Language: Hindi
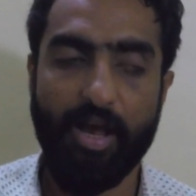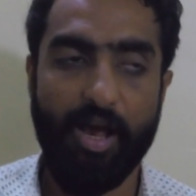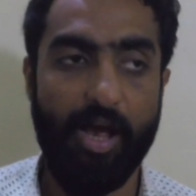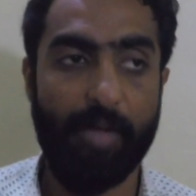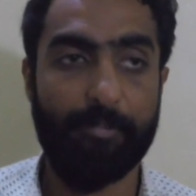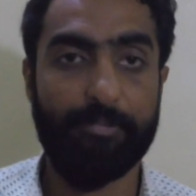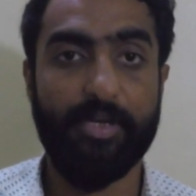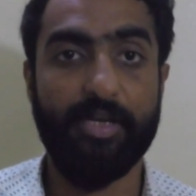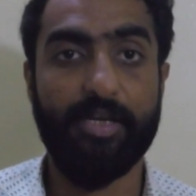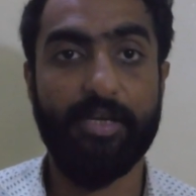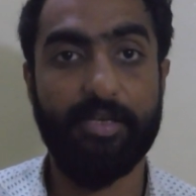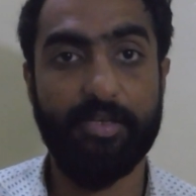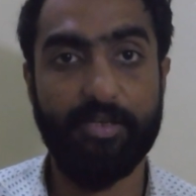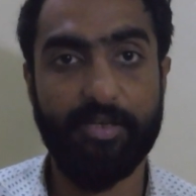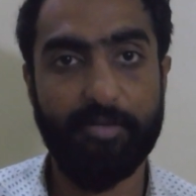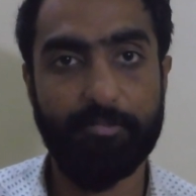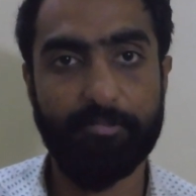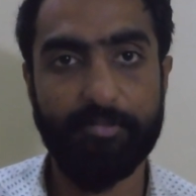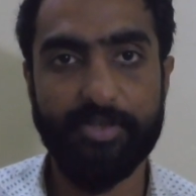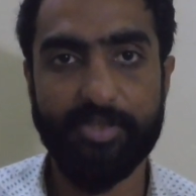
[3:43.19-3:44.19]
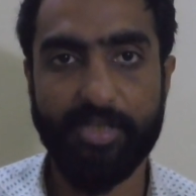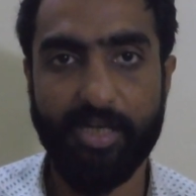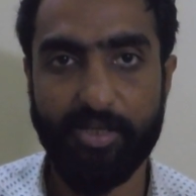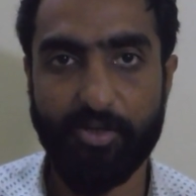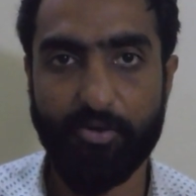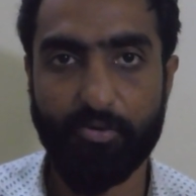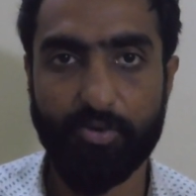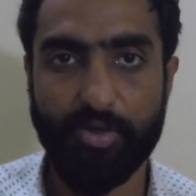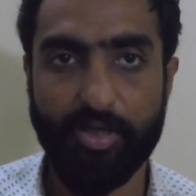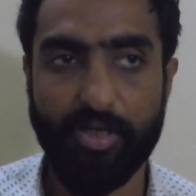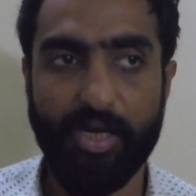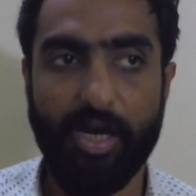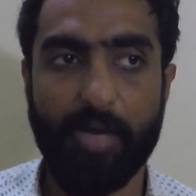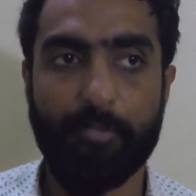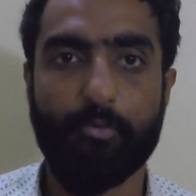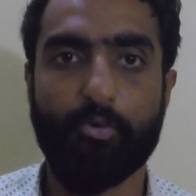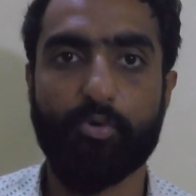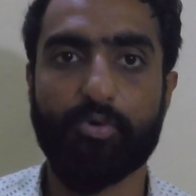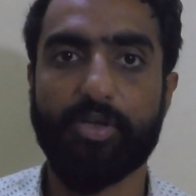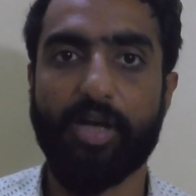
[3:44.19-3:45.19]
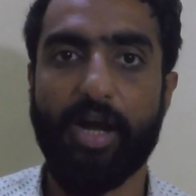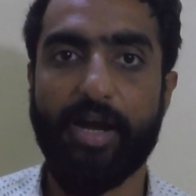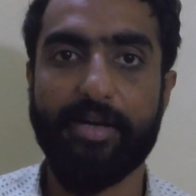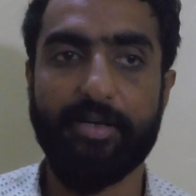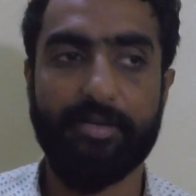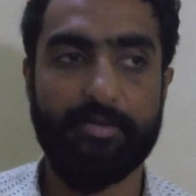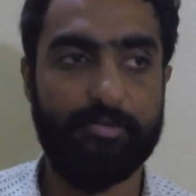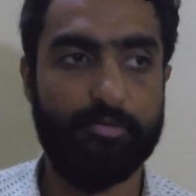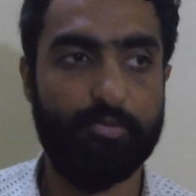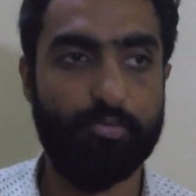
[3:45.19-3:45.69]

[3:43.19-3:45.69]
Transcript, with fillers: आपकी इनकम भी ज़्यादा होगी आपको राइट